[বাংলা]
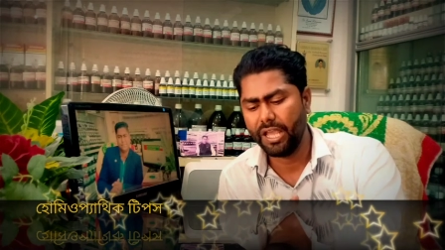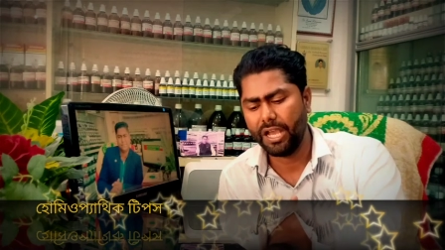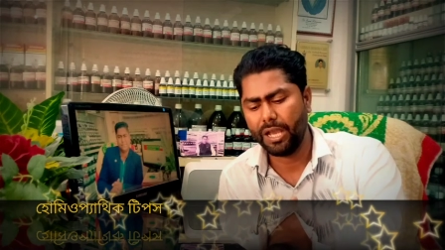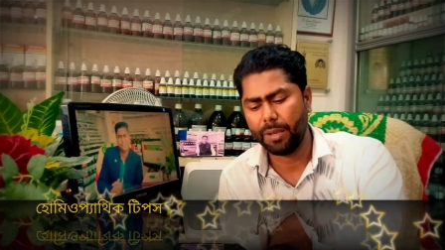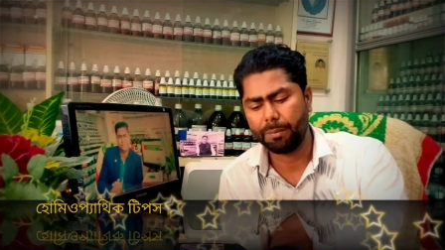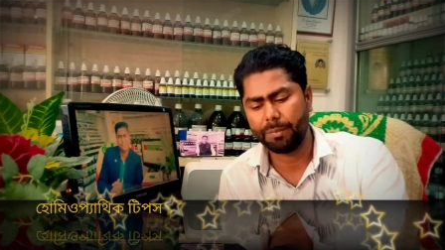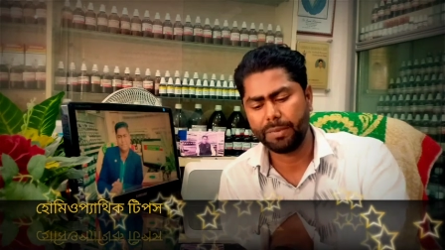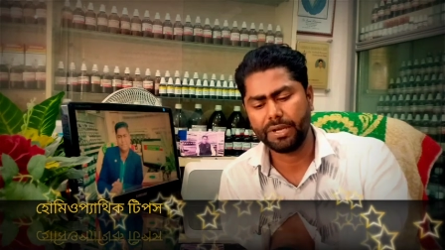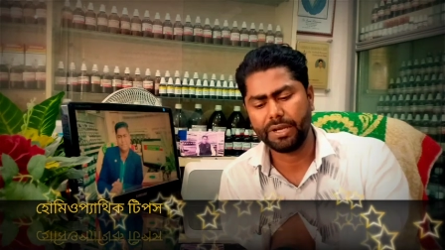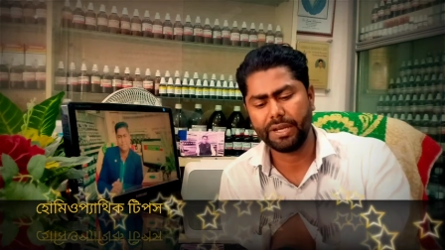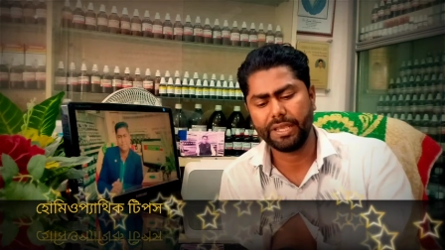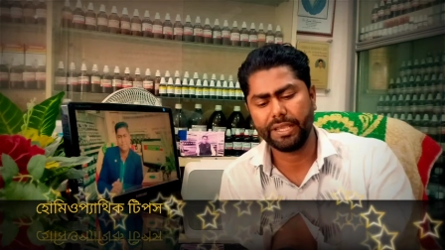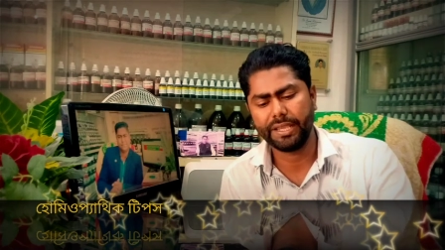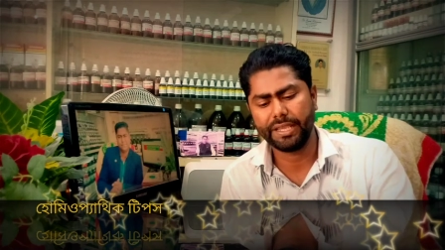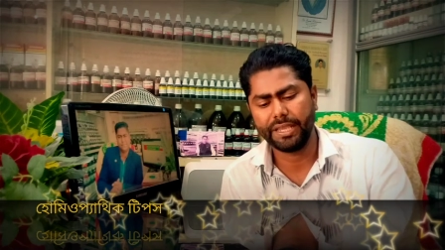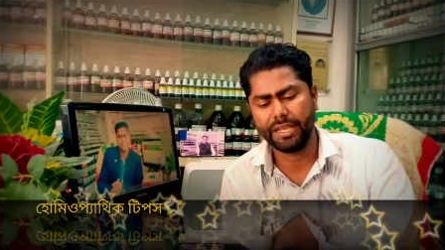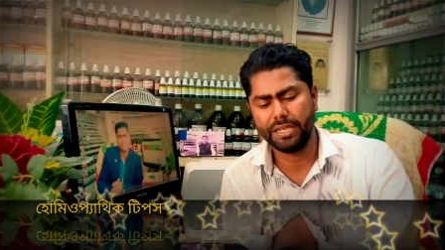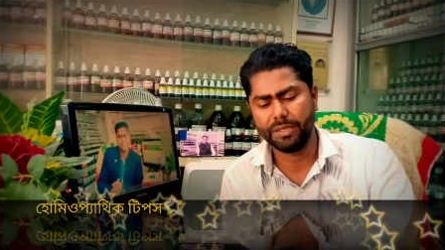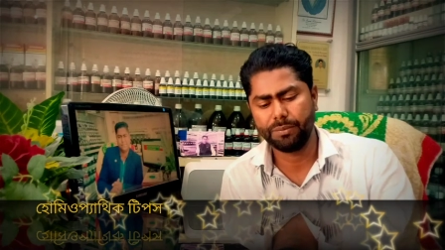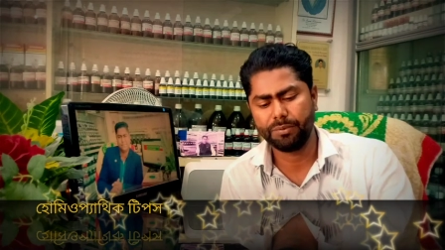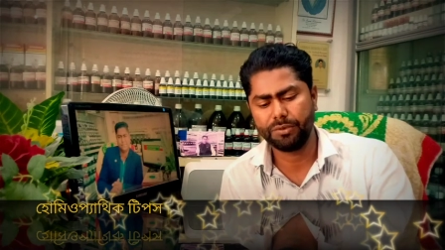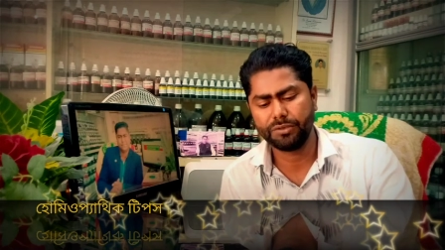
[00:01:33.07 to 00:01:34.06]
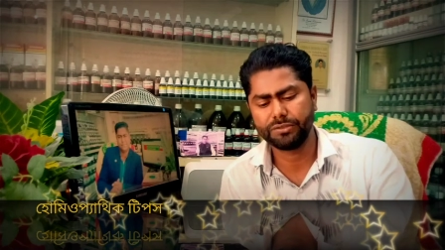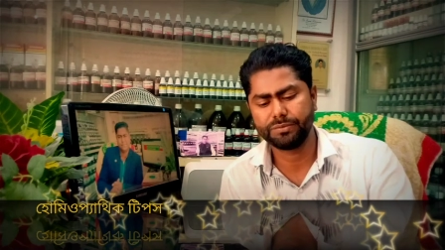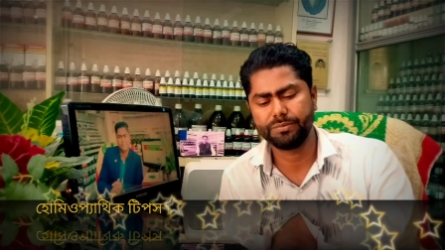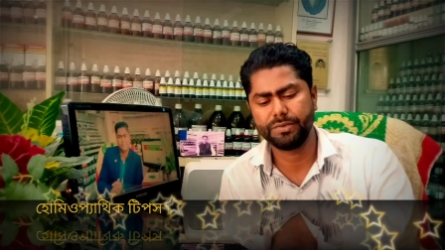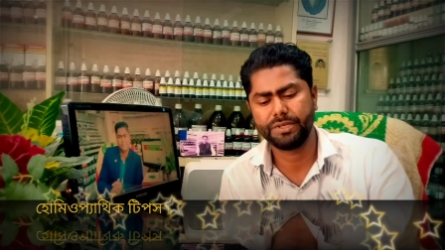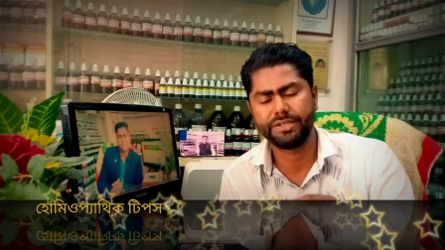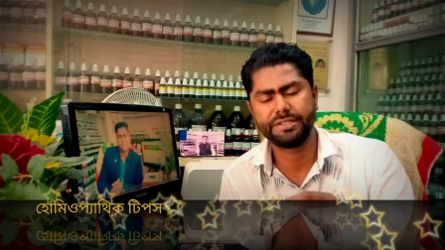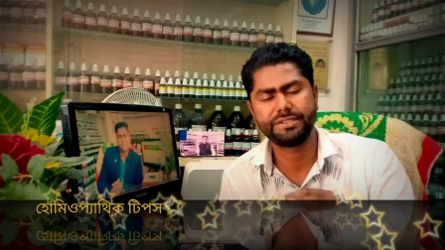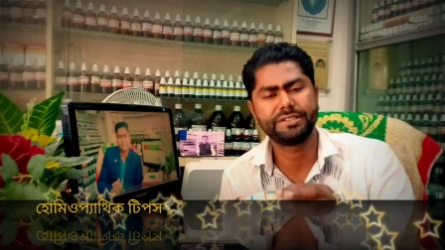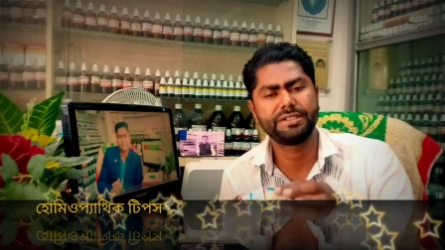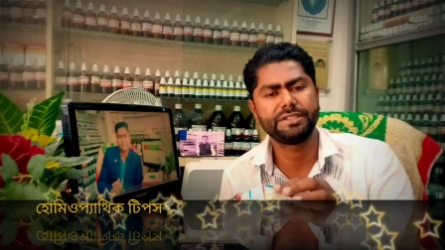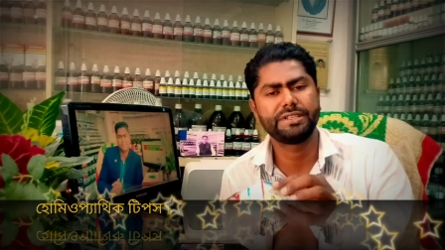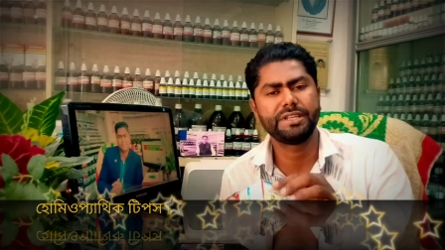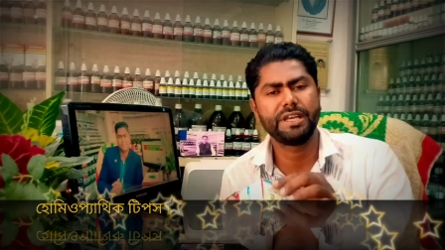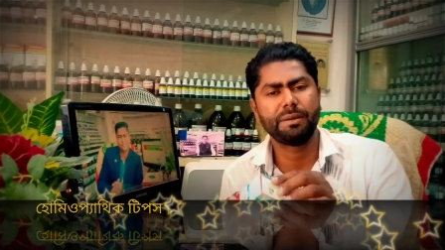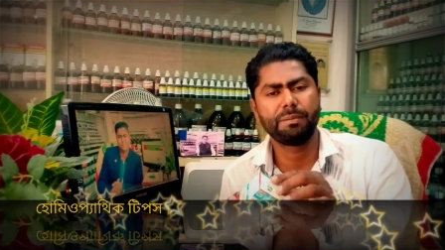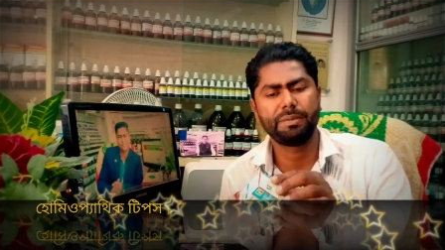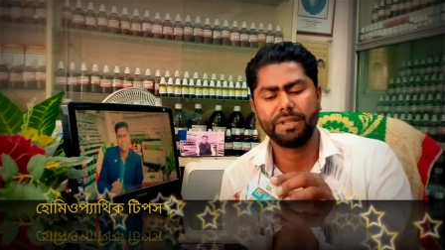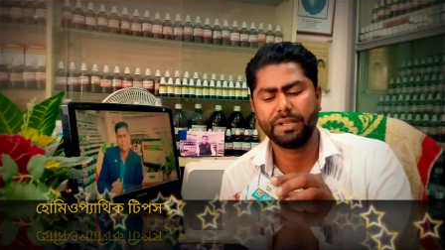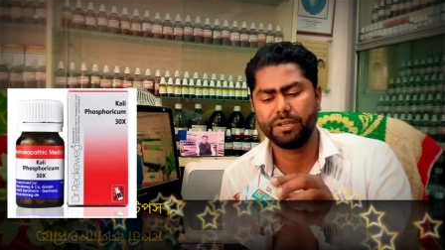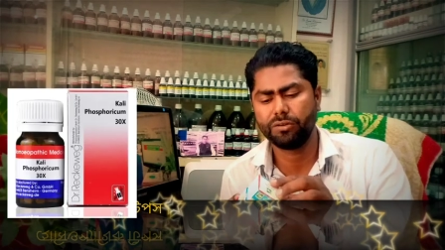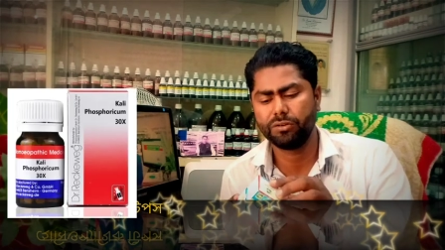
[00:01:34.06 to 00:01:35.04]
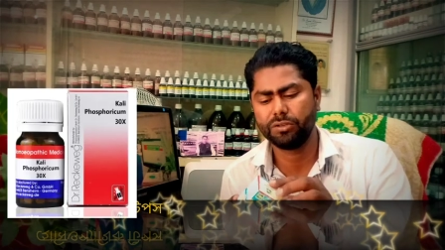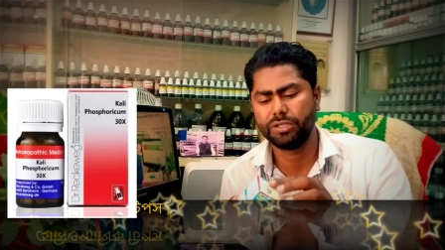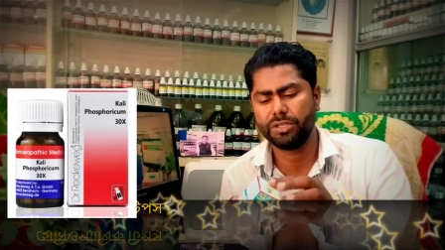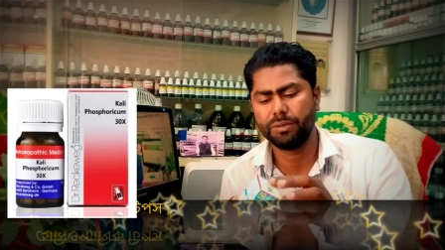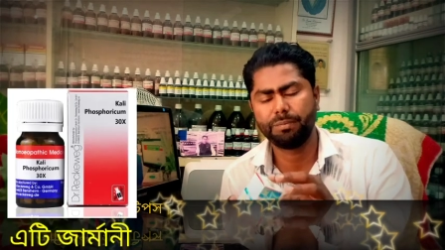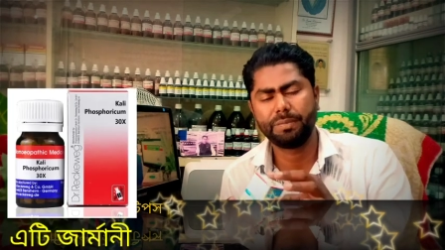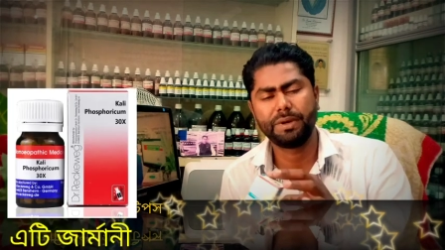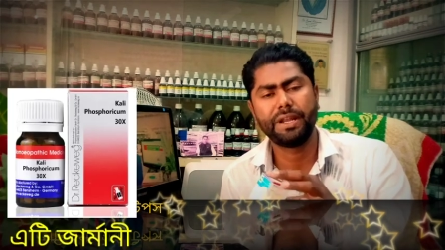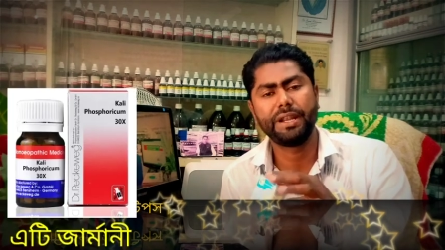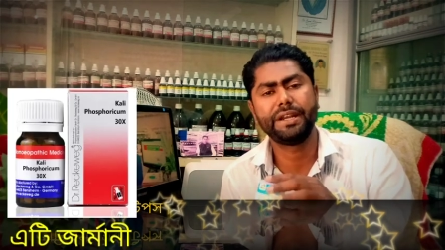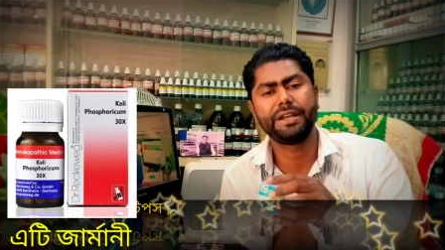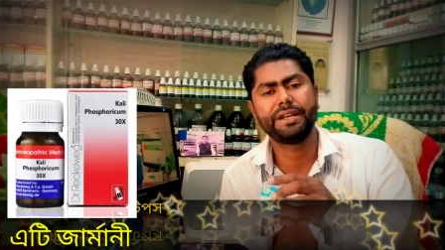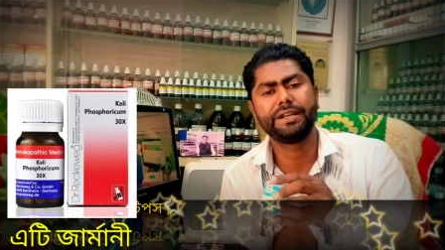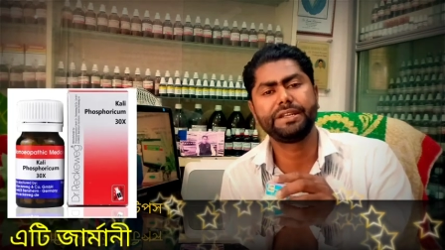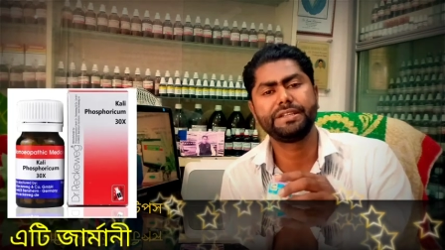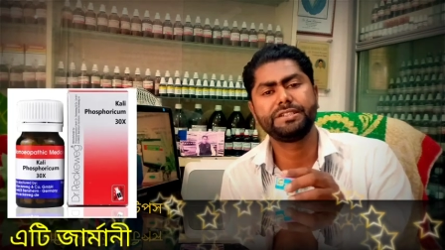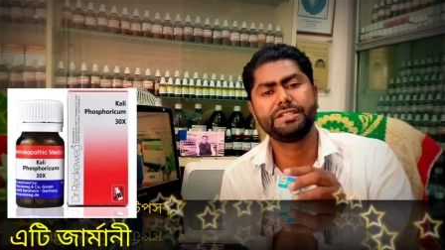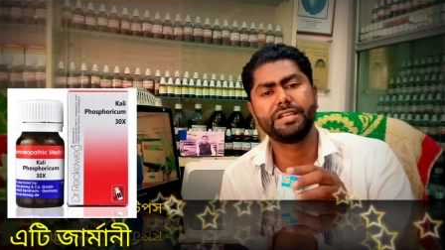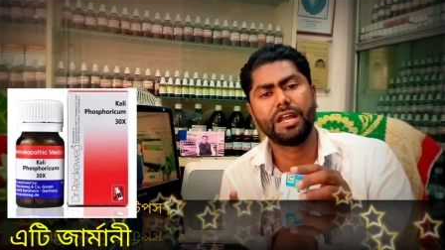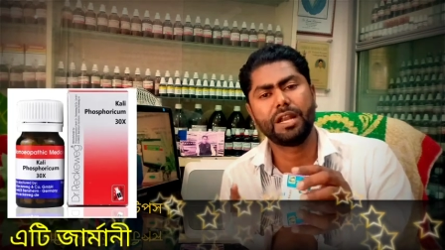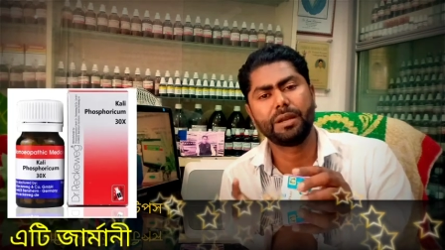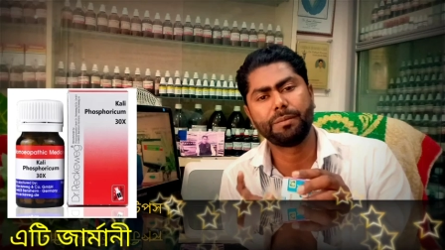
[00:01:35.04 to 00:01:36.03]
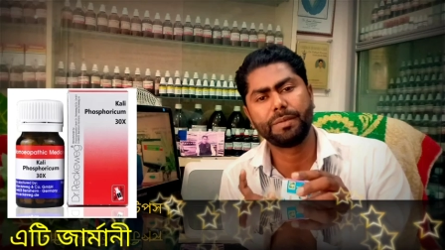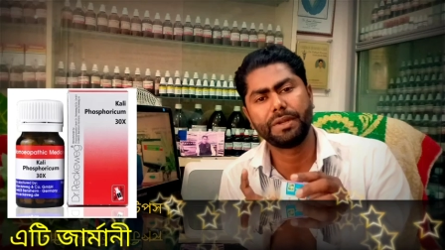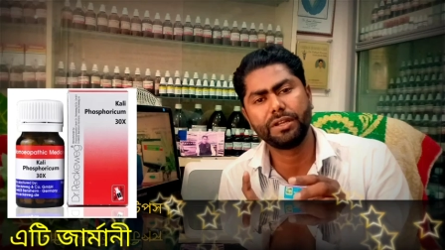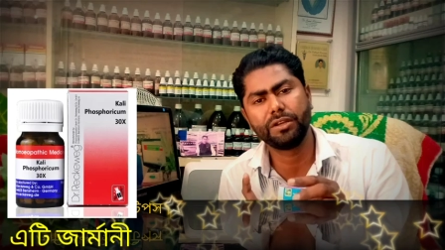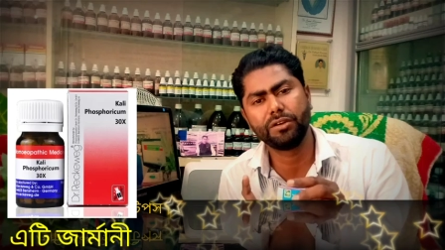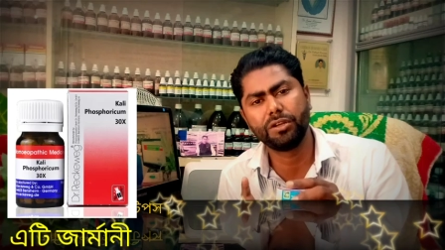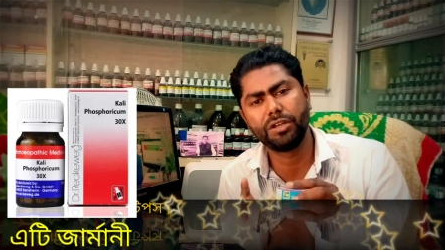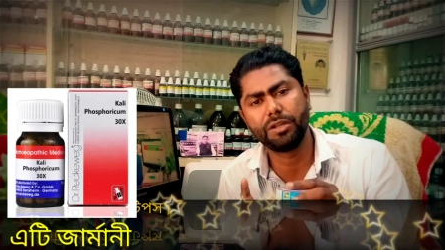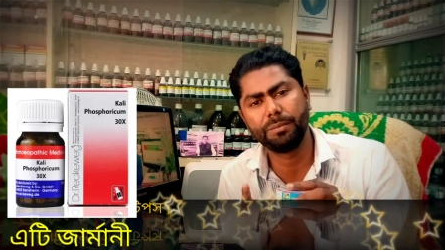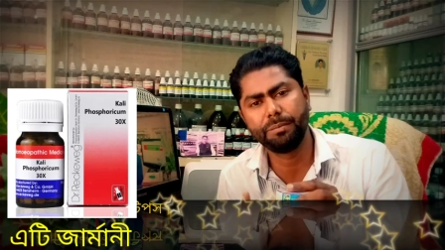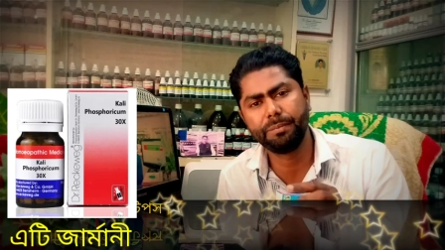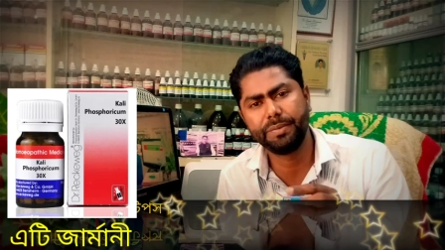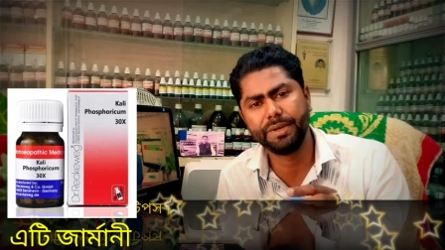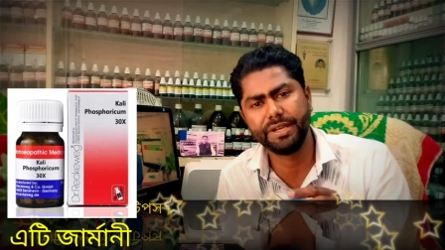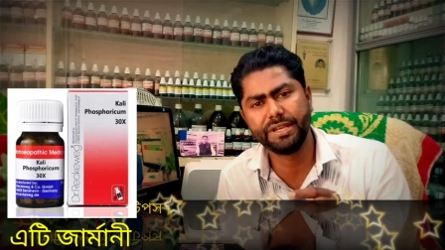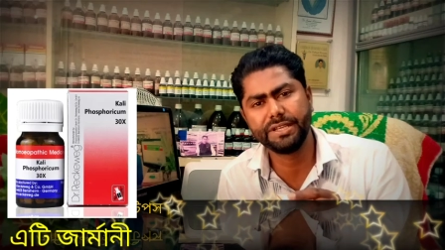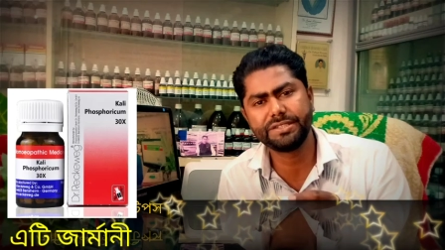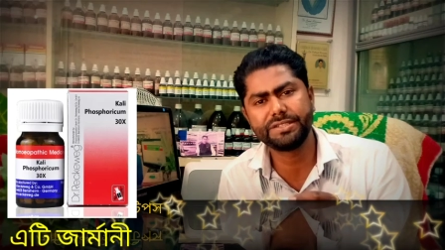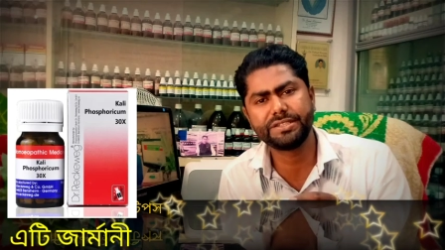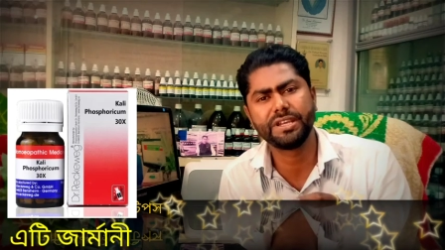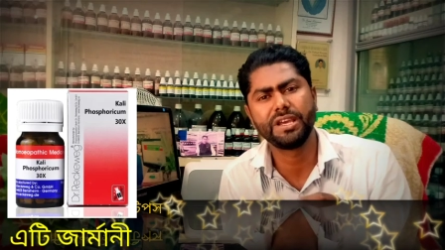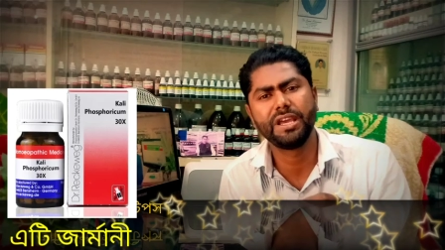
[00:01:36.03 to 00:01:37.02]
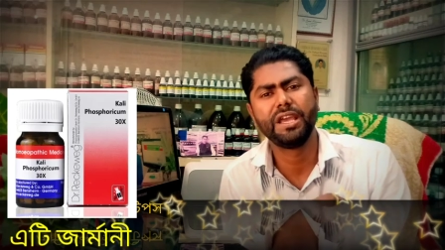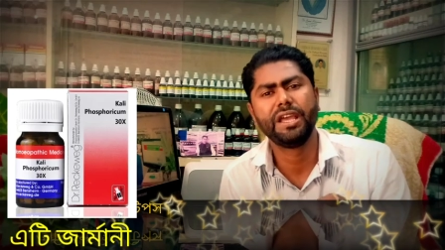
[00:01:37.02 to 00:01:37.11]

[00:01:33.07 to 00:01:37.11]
আপনারা এই ক্যালিফস মেডিসিনটি অ্যাপ্লাই করতে পারেন এটি জার্মানি হলে বেস্ট